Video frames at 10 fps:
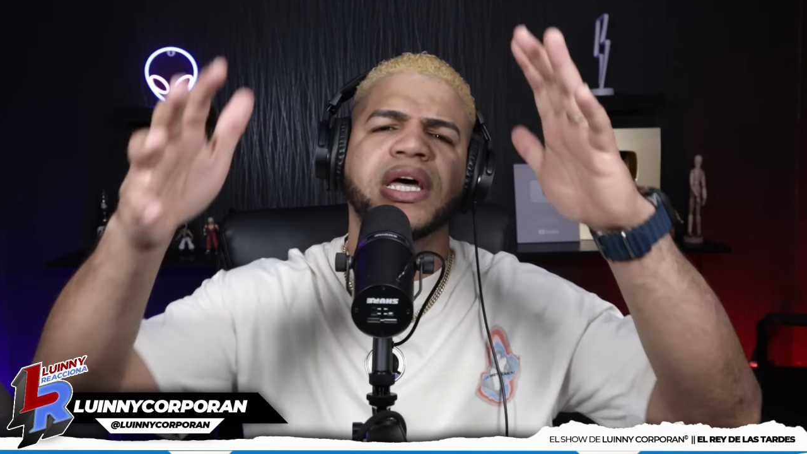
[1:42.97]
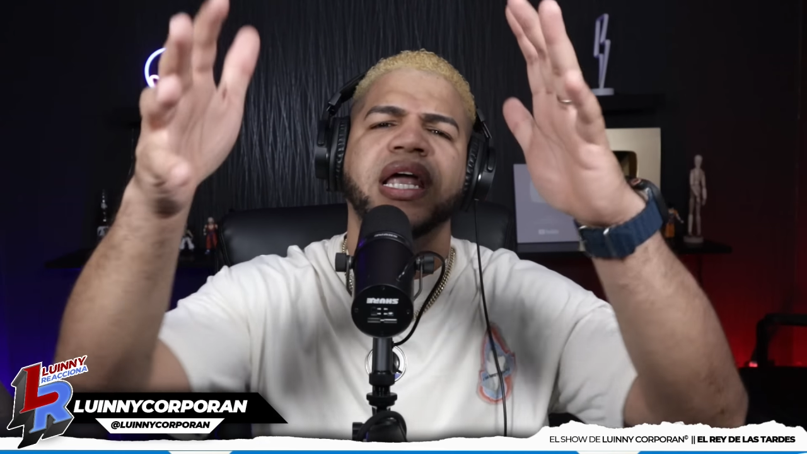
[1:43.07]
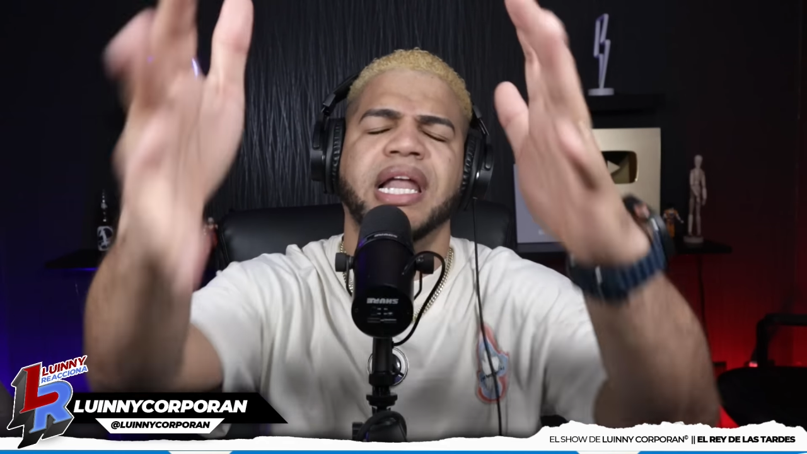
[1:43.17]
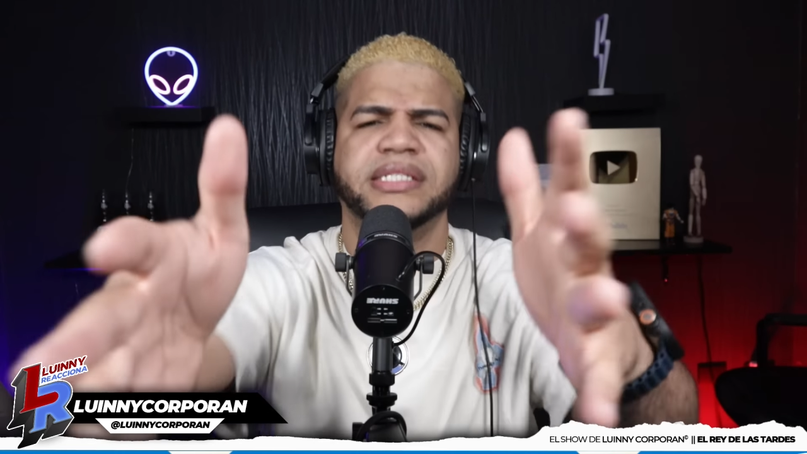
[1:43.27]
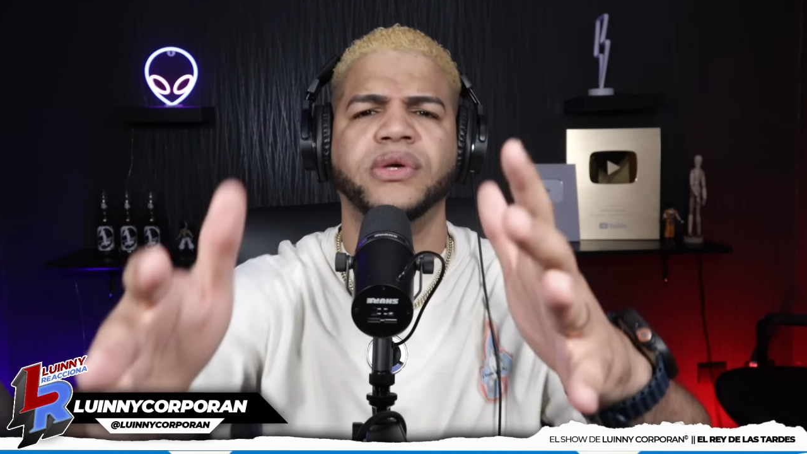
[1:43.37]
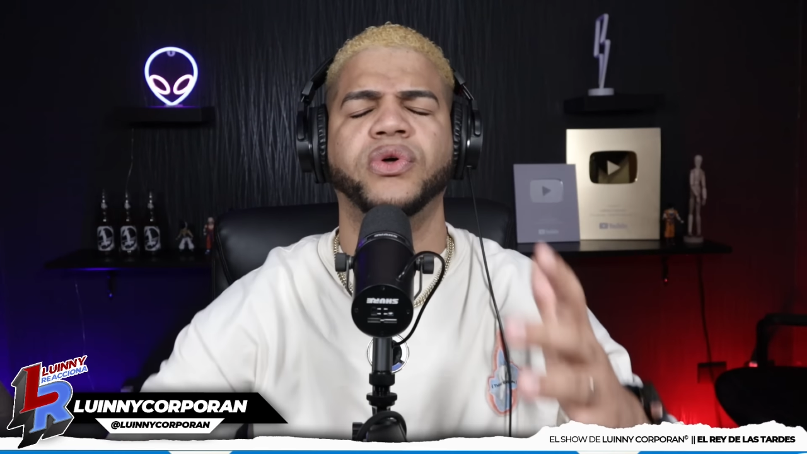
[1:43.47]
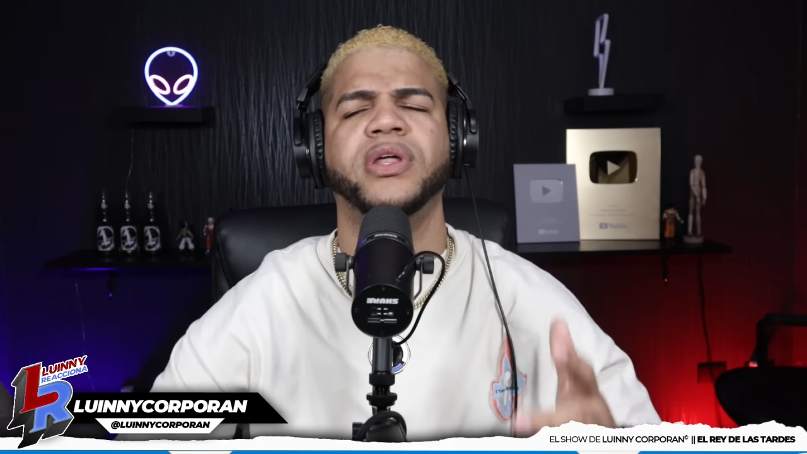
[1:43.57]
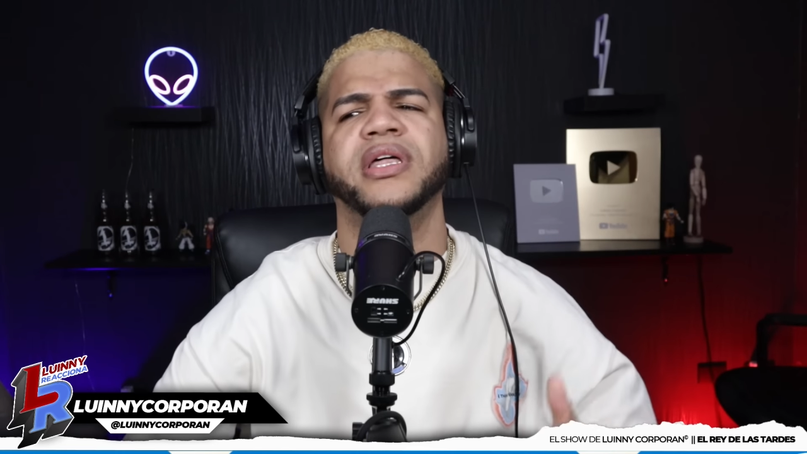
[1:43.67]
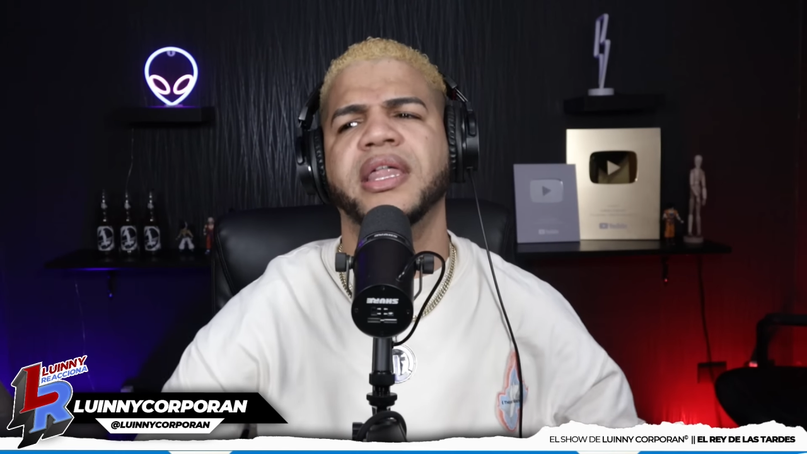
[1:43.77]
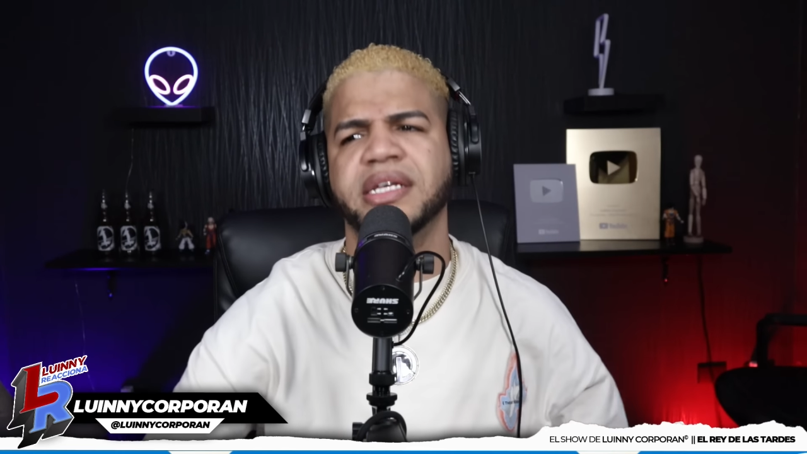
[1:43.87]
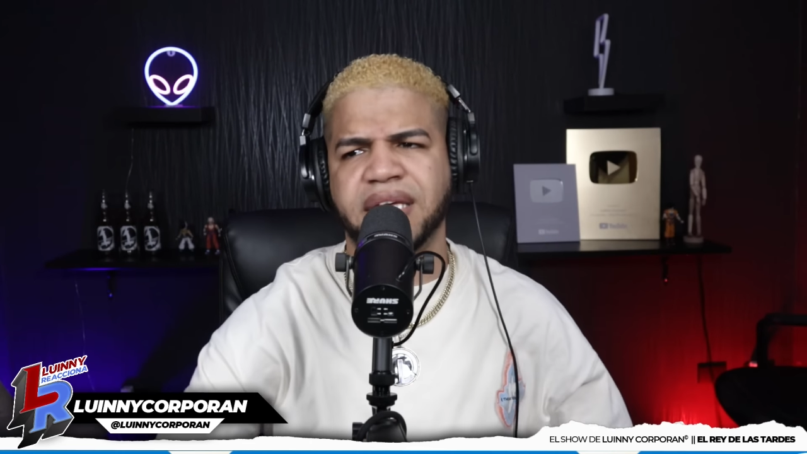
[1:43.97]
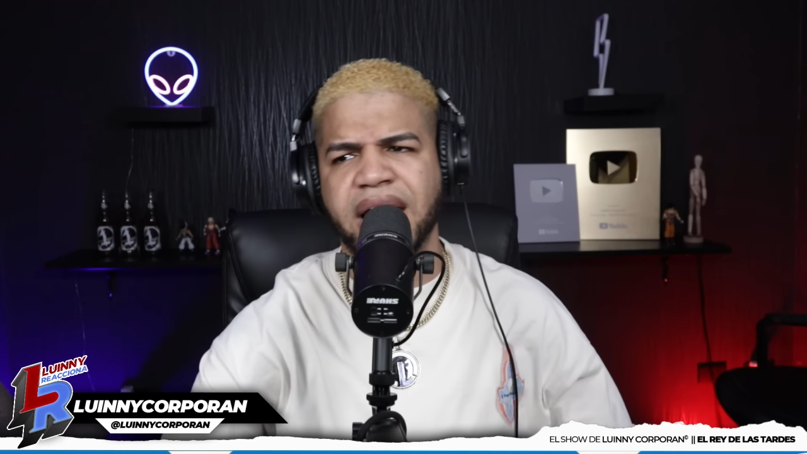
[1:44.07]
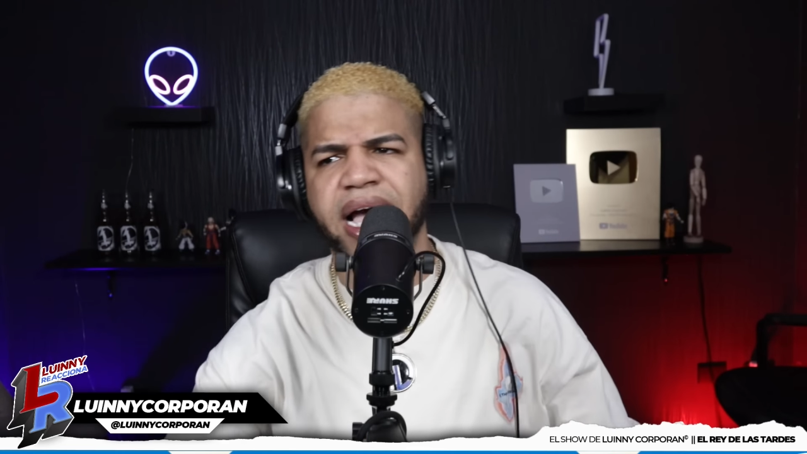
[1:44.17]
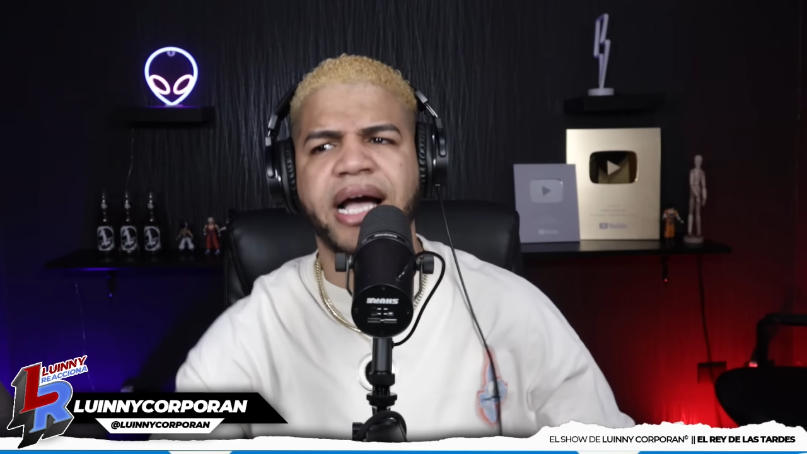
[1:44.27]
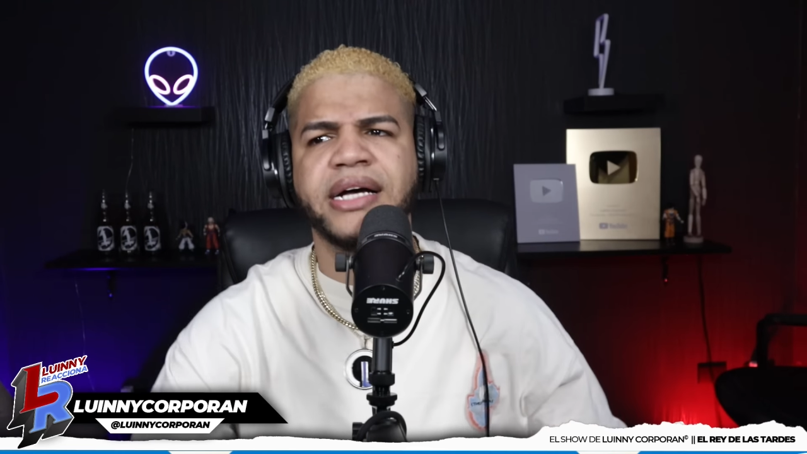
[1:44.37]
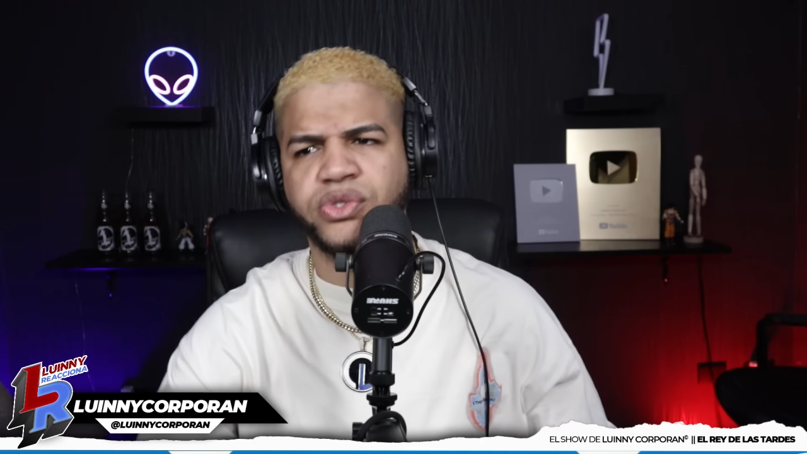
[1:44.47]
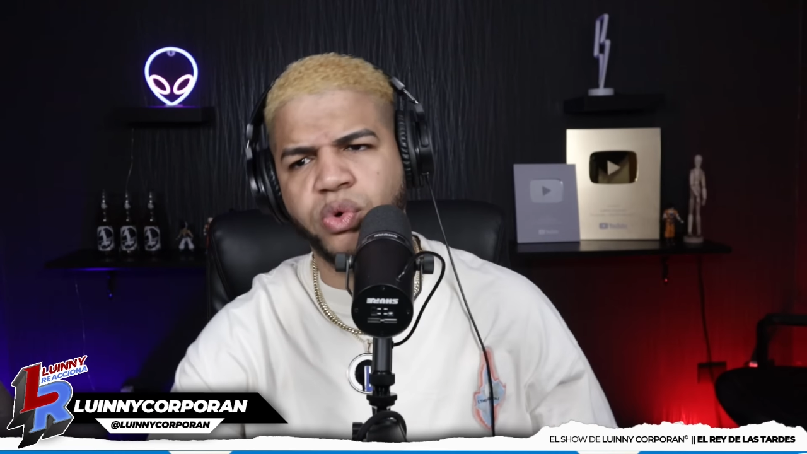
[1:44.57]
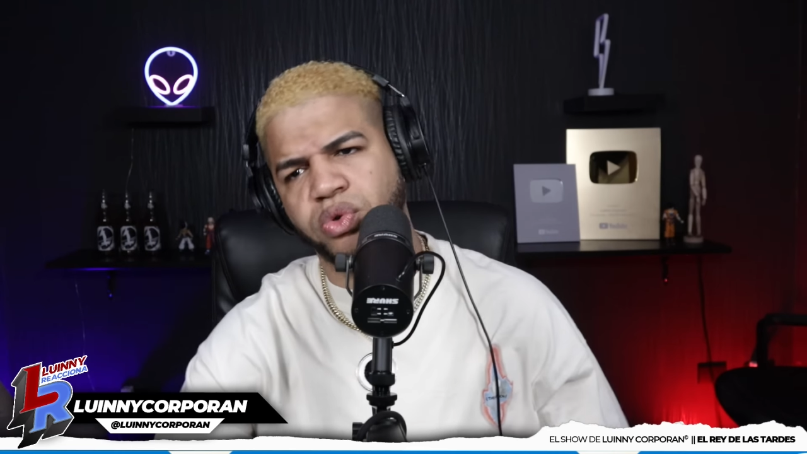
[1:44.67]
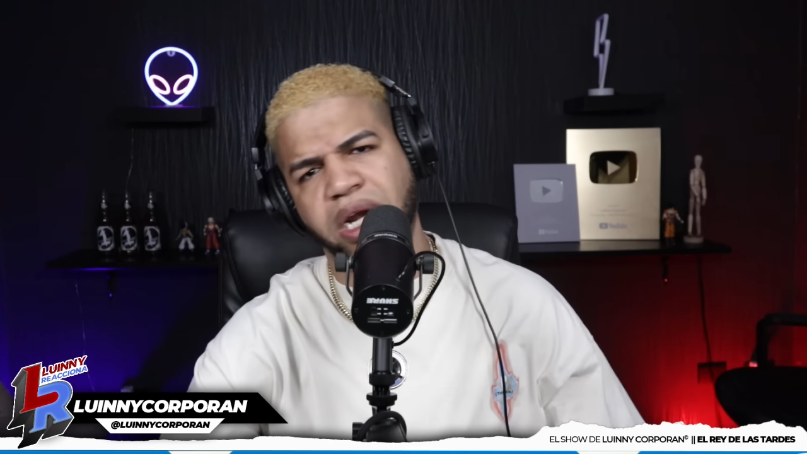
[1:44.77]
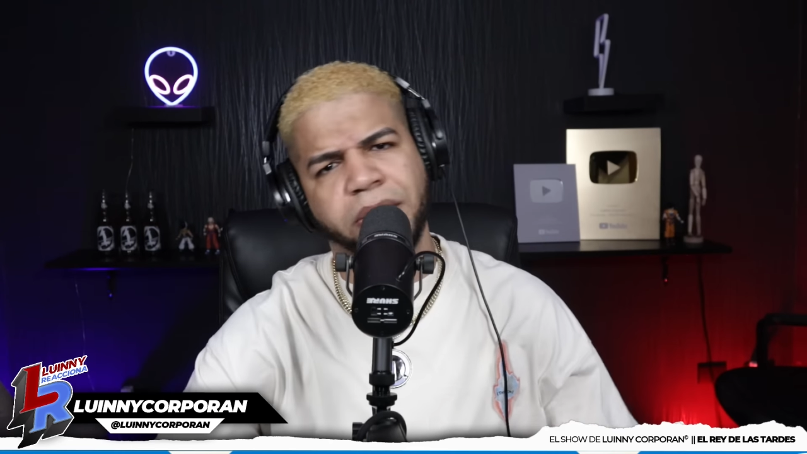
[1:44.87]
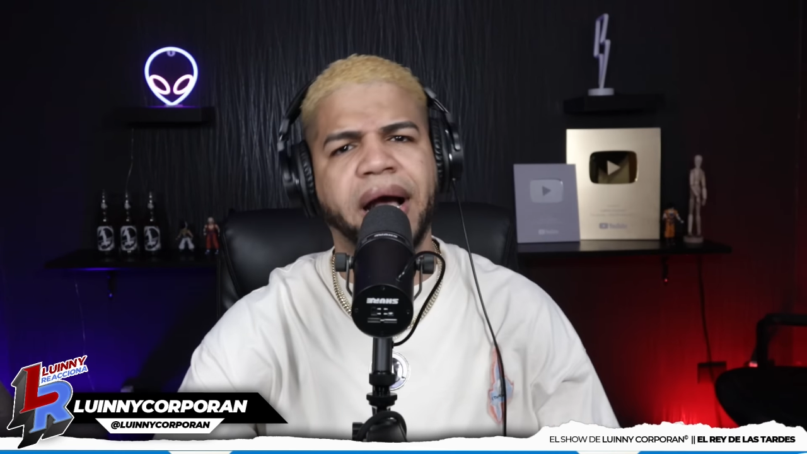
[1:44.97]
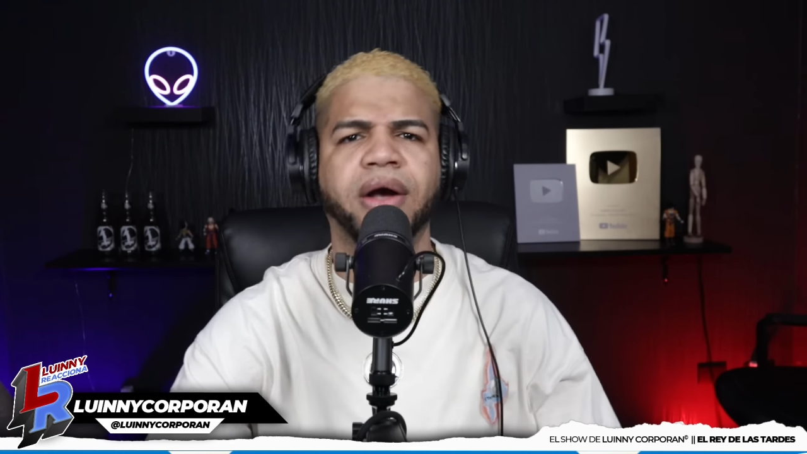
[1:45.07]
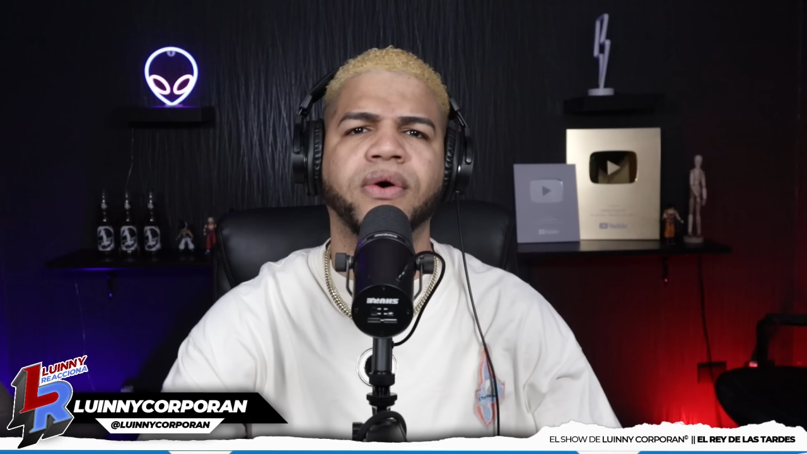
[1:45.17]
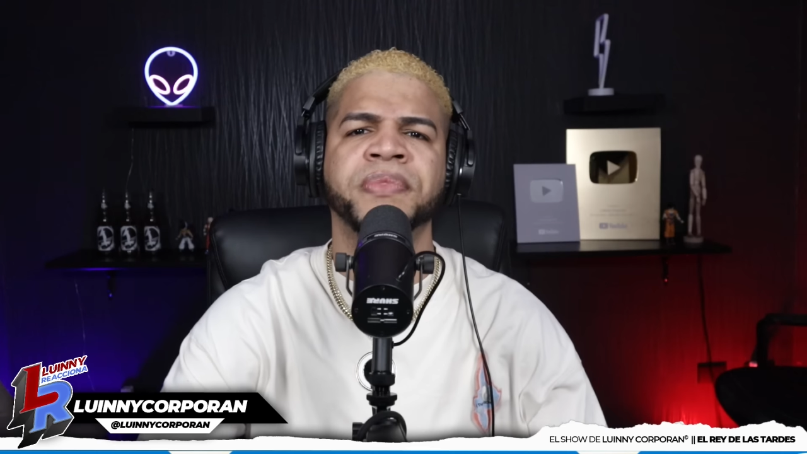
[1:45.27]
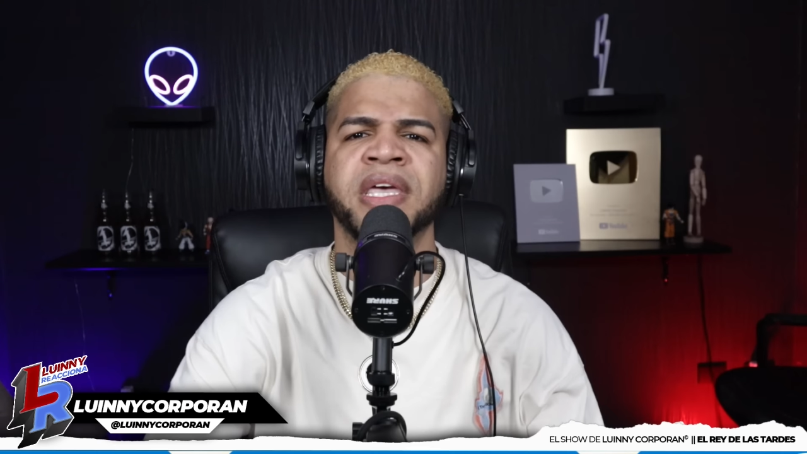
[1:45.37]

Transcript: las autoridades que hagan su trabajo.